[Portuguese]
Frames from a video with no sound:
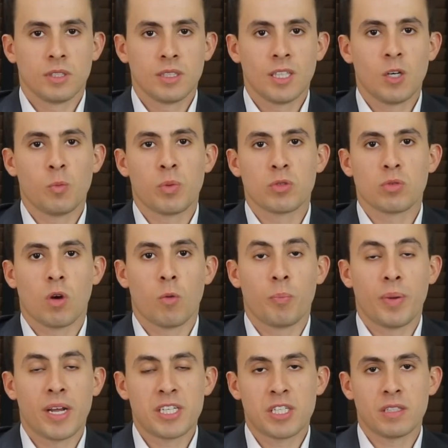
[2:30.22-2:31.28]
Então, pessoal,
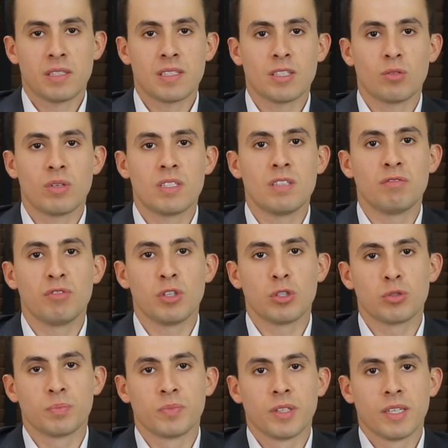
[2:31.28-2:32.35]
preste atenção nesse vídeo.